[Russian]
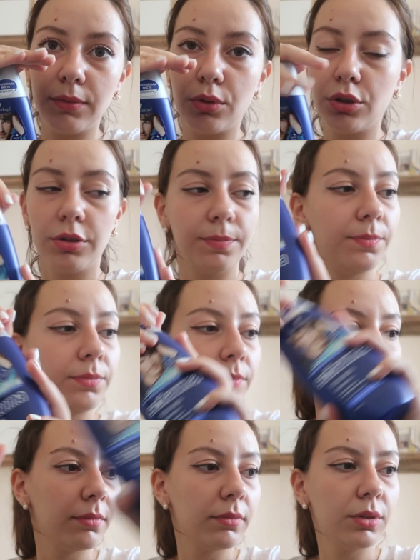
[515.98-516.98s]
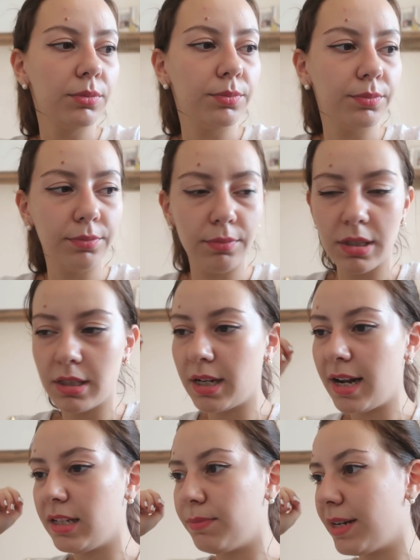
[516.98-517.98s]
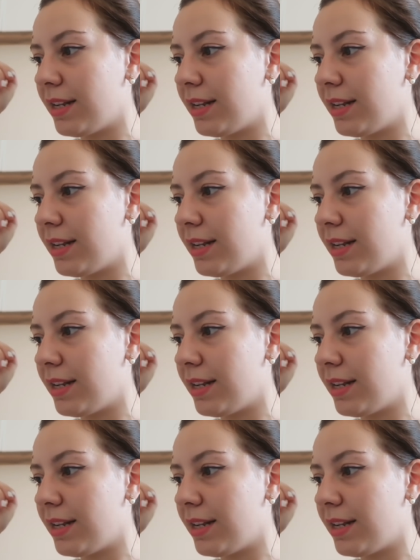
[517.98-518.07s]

Вот. Ну, мы старались